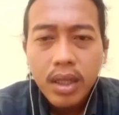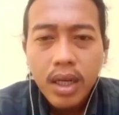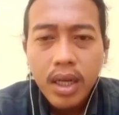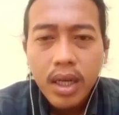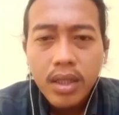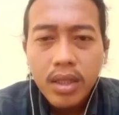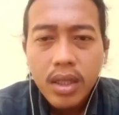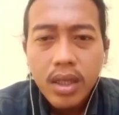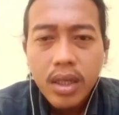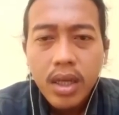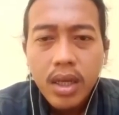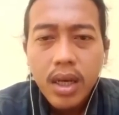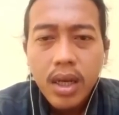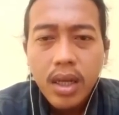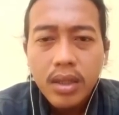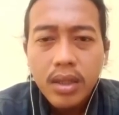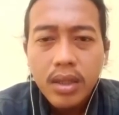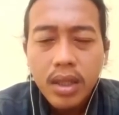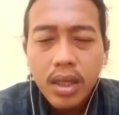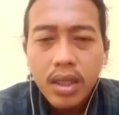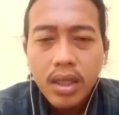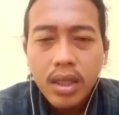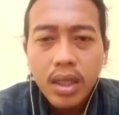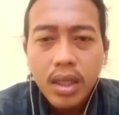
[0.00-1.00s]
lainnya dan
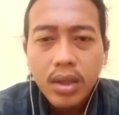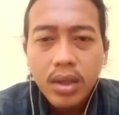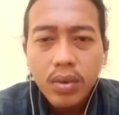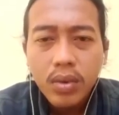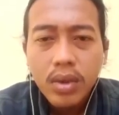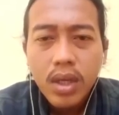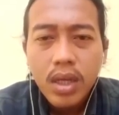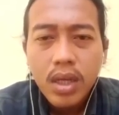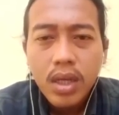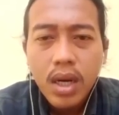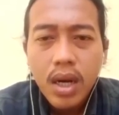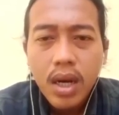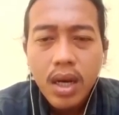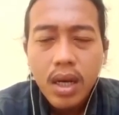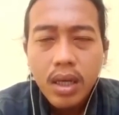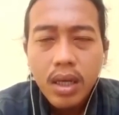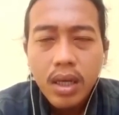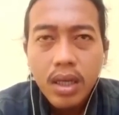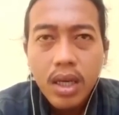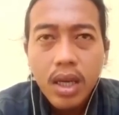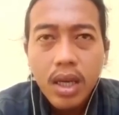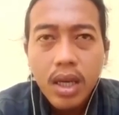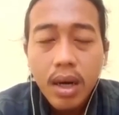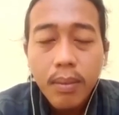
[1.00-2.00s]
salah satunya
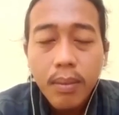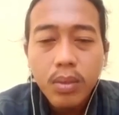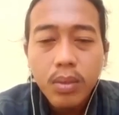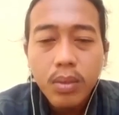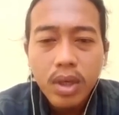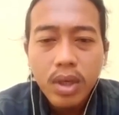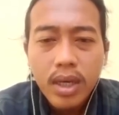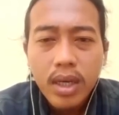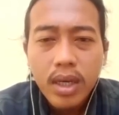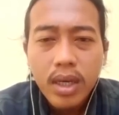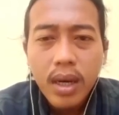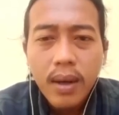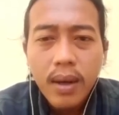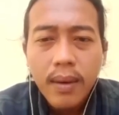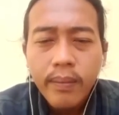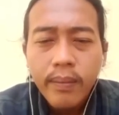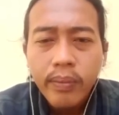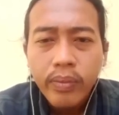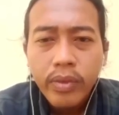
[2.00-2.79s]
adalah kirab budaya.